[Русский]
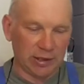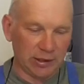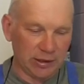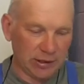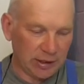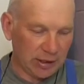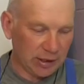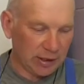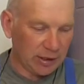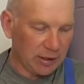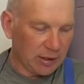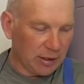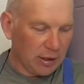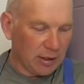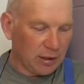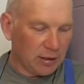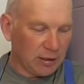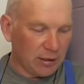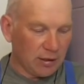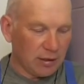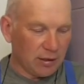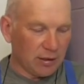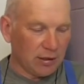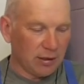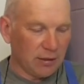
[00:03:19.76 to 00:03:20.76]
рынка,
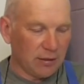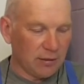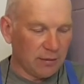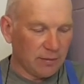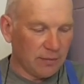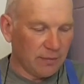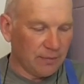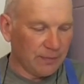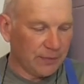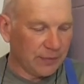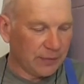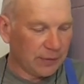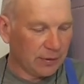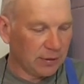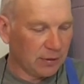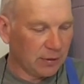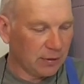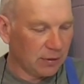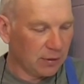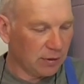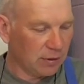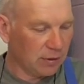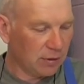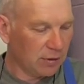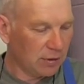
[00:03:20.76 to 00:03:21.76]
э,
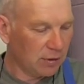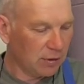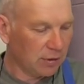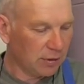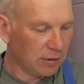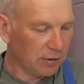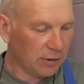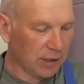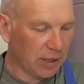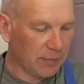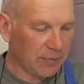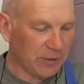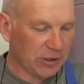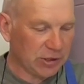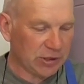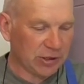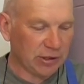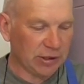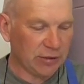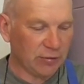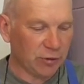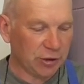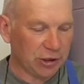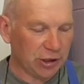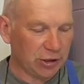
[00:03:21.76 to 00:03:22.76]

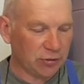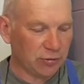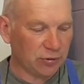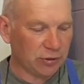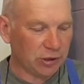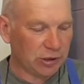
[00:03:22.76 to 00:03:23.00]
описаны вот эти вот,